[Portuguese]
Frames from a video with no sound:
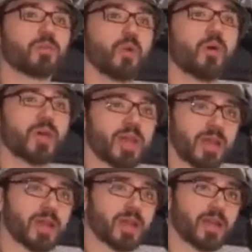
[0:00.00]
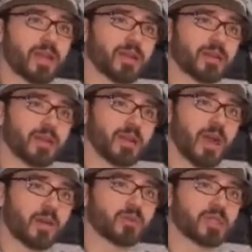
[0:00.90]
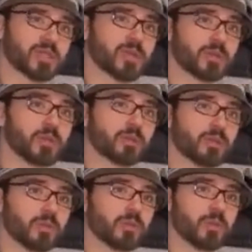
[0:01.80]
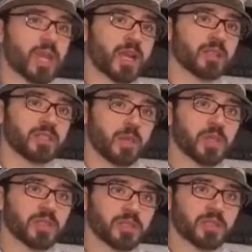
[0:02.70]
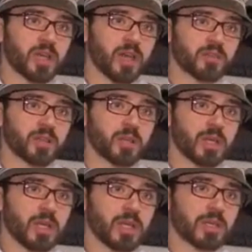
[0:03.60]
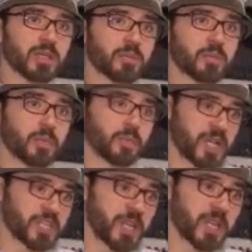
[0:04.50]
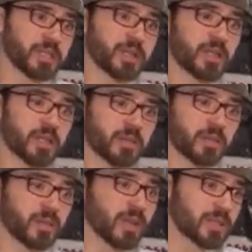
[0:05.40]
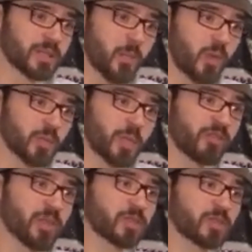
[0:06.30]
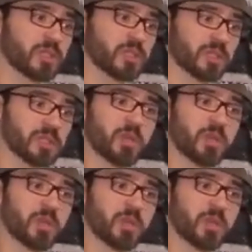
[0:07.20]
qual é a, a condição que o mercado independente te dá, velho. E pra gente, cara, a gente é muito perfeccionista, a